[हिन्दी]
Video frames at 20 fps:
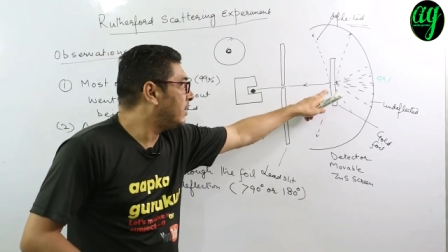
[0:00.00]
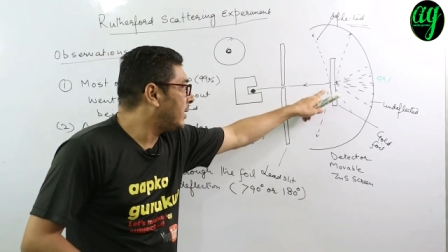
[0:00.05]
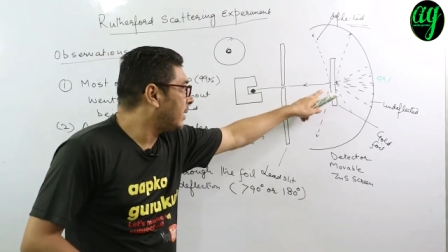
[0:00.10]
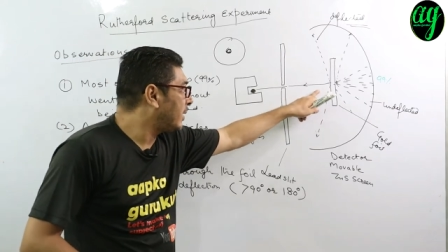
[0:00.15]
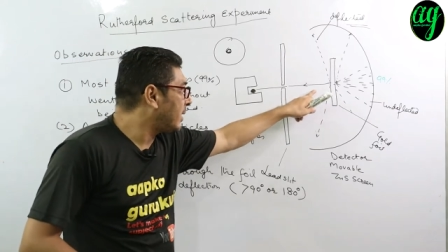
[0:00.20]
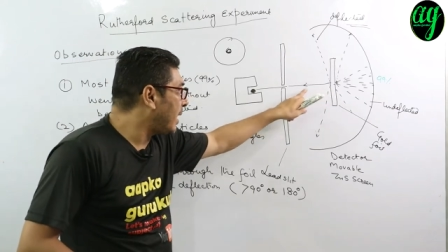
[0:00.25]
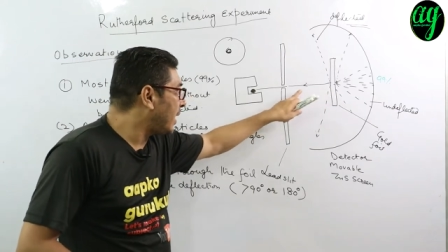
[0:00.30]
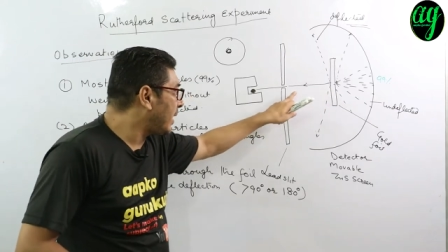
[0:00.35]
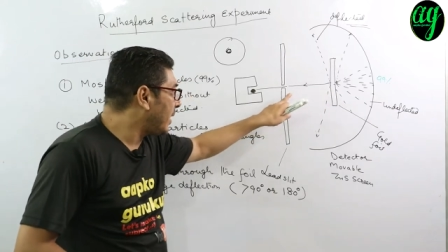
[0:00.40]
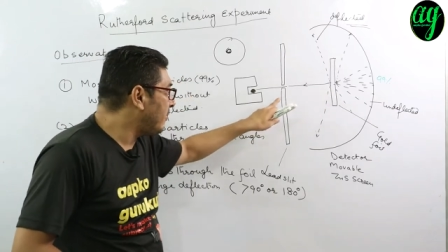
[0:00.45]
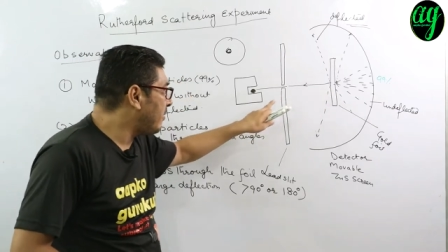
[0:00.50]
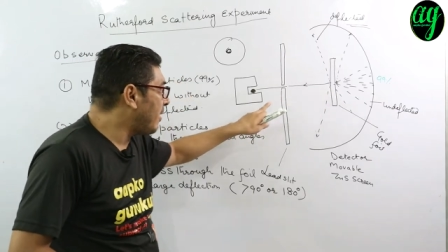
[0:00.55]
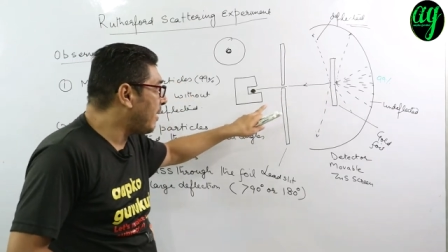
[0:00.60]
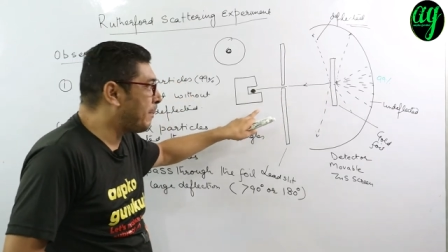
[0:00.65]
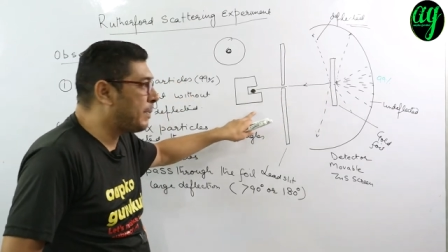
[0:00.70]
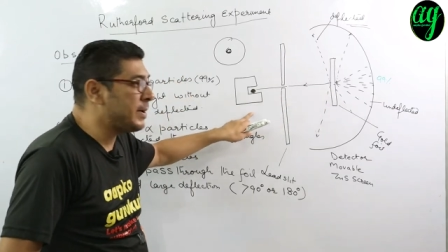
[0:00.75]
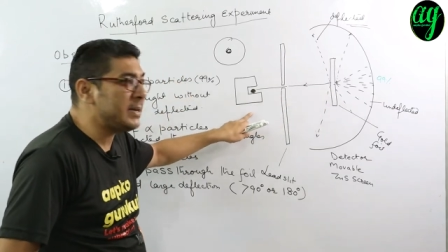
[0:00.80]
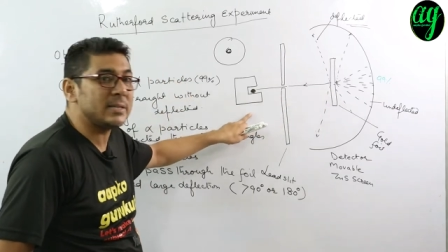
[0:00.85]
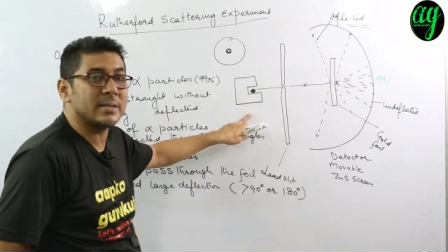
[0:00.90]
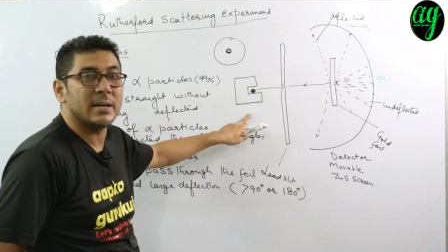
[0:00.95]
टकरा के
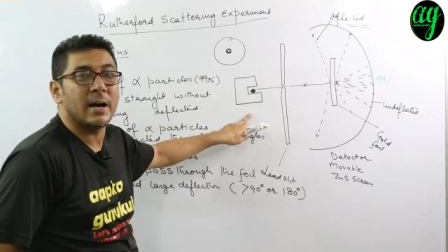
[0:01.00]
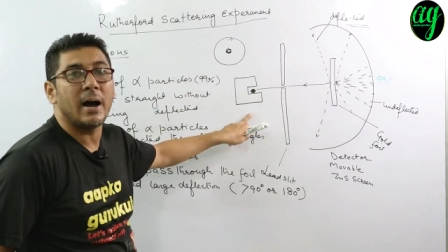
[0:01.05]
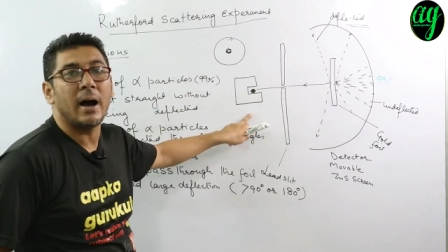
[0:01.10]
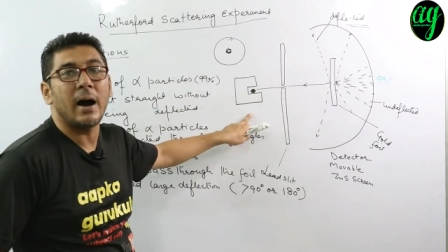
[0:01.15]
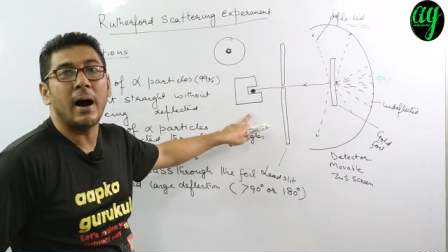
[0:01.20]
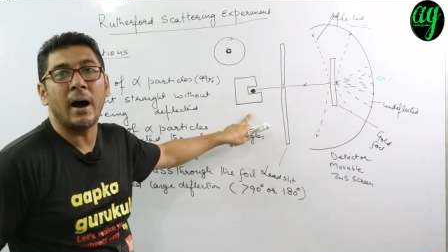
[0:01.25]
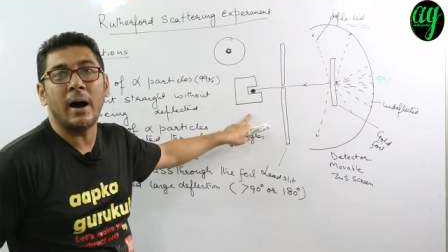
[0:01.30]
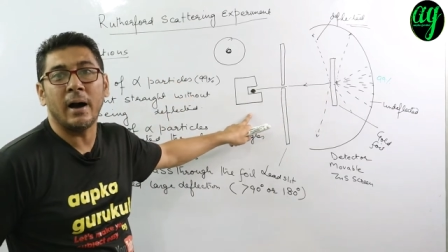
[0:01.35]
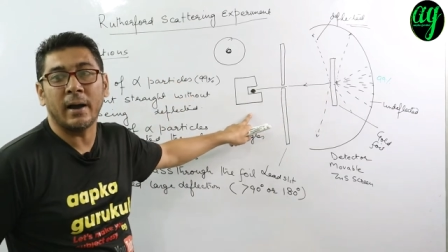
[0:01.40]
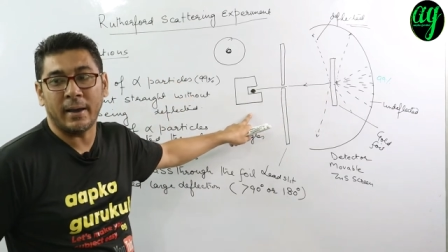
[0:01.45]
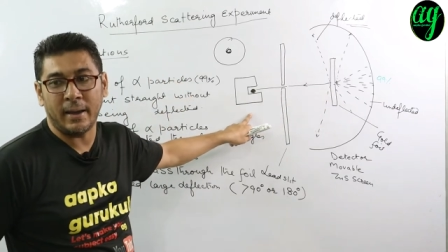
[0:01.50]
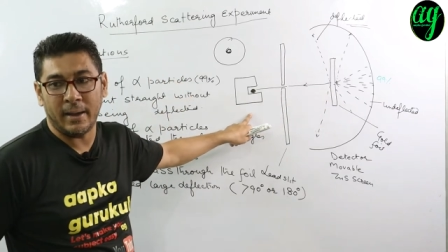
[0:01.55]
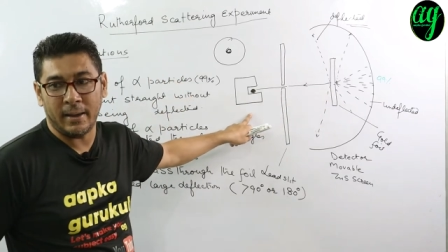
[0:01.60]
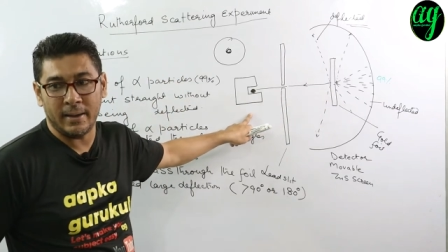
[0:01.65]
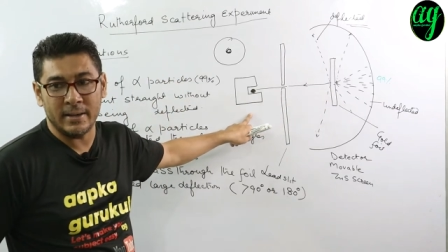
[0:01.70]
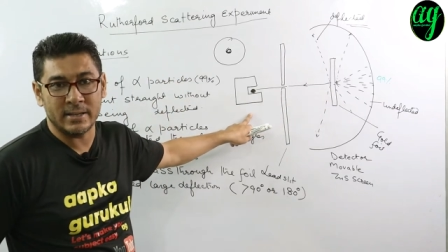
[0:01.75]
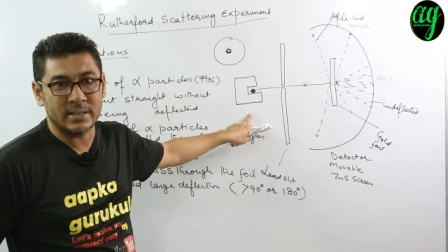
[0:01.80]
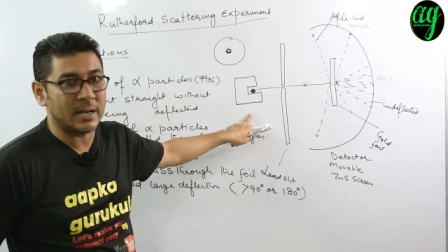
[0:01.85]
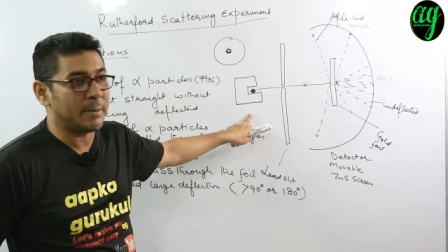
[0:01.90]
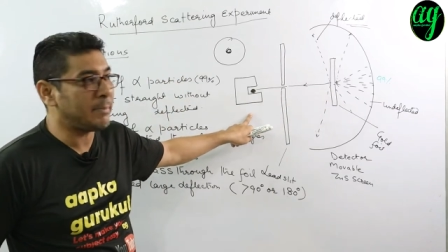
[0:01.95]
वापस आ गई
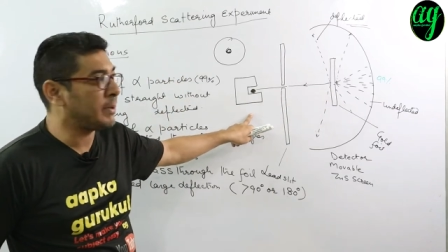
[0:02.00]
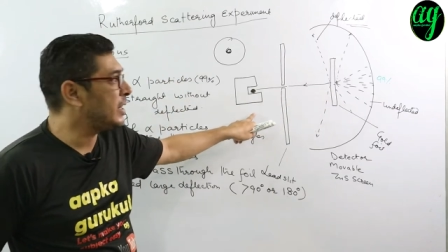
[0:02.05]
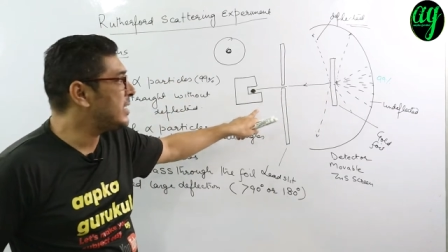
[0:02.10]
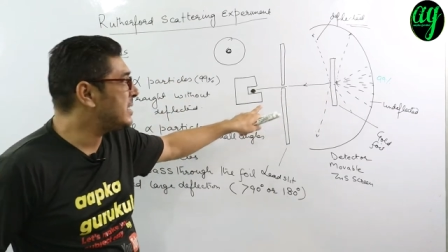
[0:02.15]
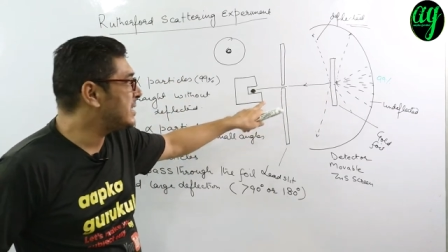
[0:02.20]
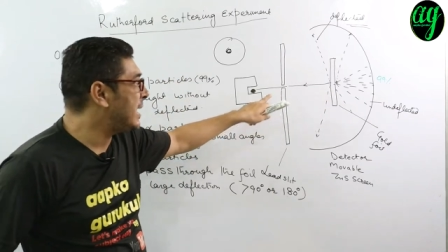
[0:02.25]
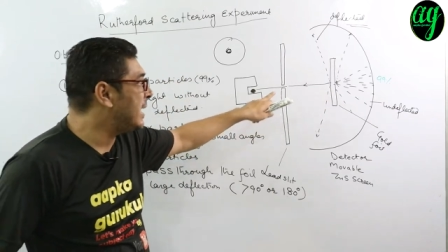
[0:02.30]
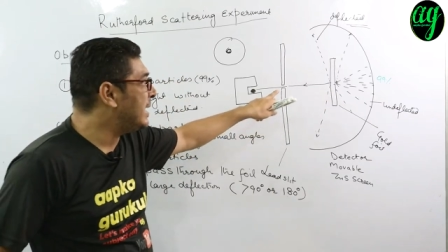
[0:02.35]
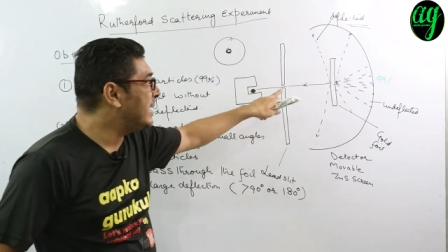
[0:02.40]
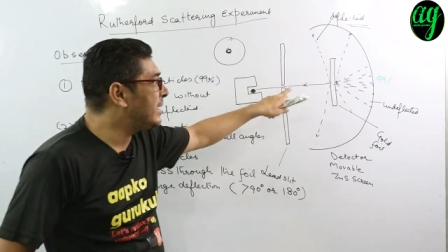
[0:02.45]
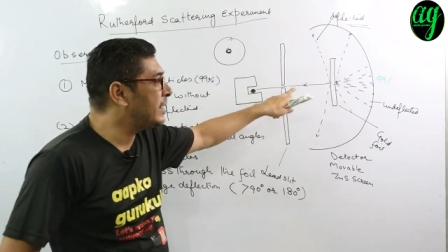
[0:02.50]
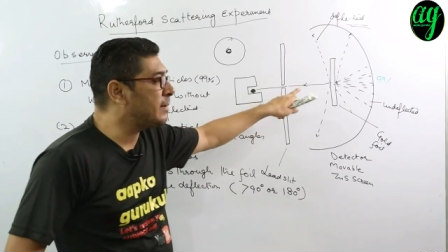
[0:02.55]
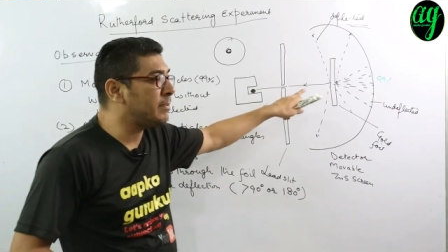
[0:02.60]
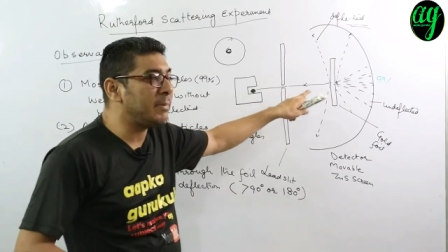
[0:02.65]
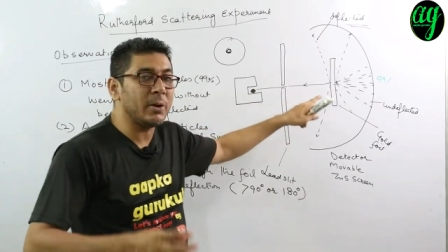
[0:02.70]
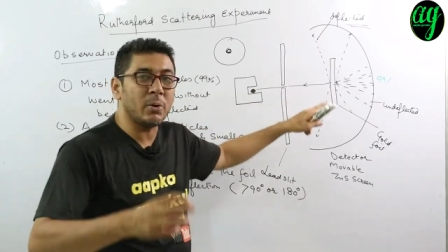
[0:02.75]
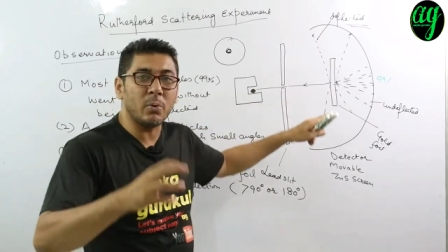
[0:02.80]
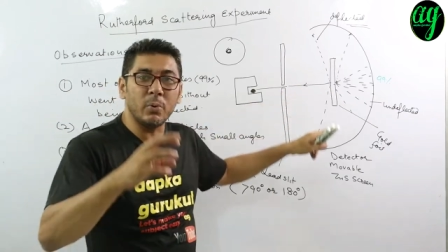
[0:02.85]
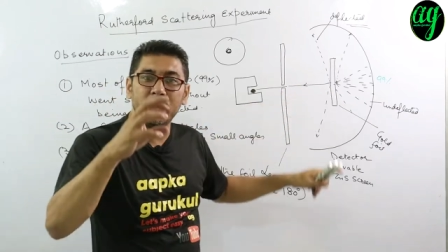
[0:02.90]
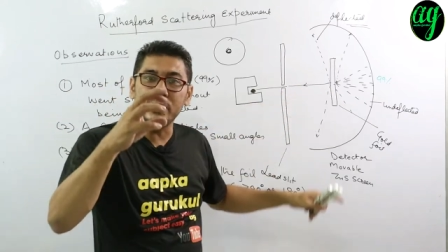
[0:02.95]
इसका मतलब सेंटर
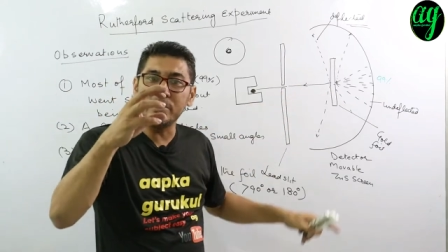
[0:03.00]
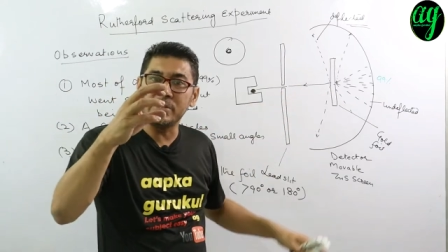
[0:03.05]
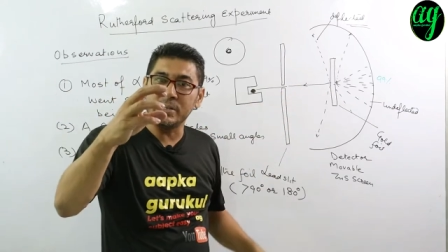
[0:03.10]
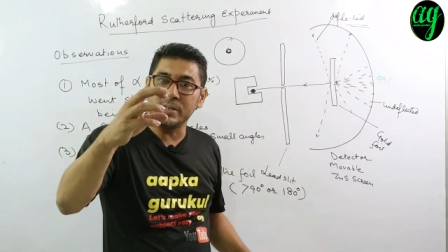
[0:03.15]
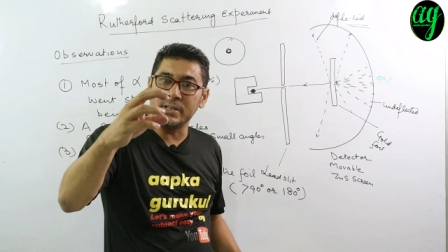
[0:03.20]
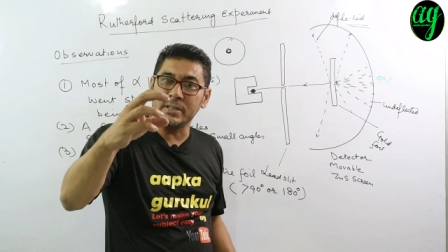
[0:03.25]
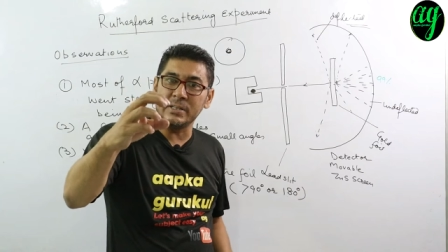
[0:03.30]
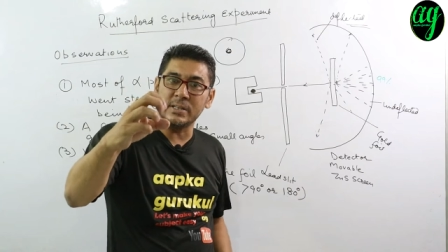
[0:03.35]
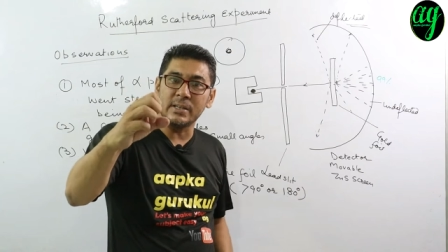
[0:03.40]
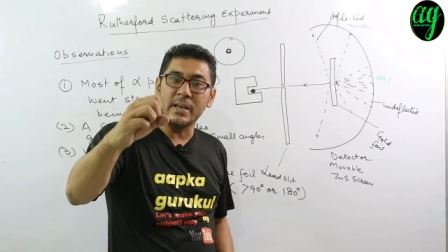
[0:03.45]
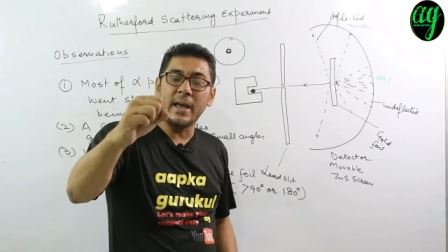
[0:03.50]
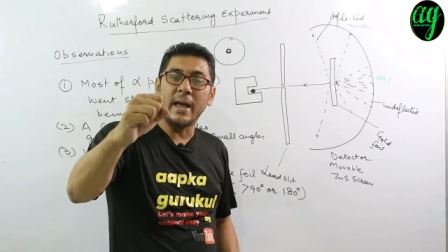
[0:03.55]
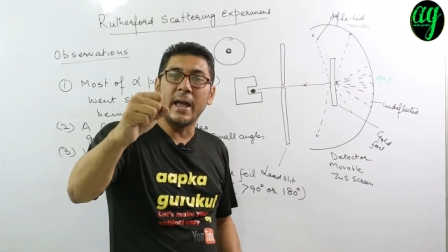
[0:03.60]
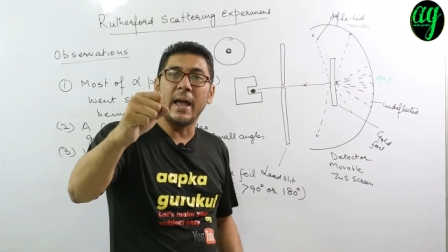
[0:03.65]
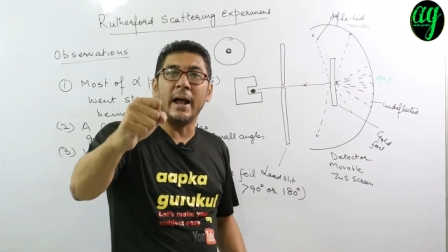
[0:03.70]
में कोई चीज़